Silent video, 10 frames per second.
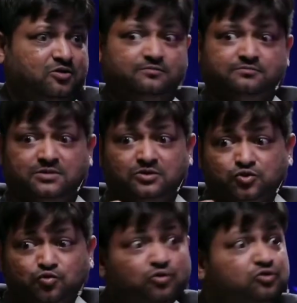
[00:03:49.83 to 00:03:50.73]
नॉम
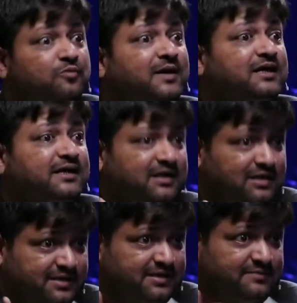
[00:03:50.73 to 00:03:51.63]
स्कूल को बाहर
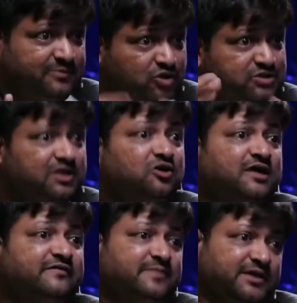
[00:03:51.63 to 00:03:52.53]
निकाल रहे हैं बिकॉज दे आर
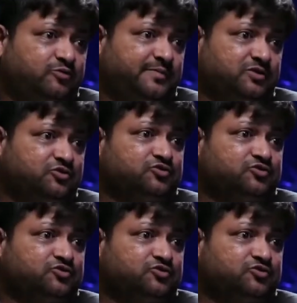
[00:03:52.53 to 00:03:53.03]
नॉट हैविंग मनी टू पे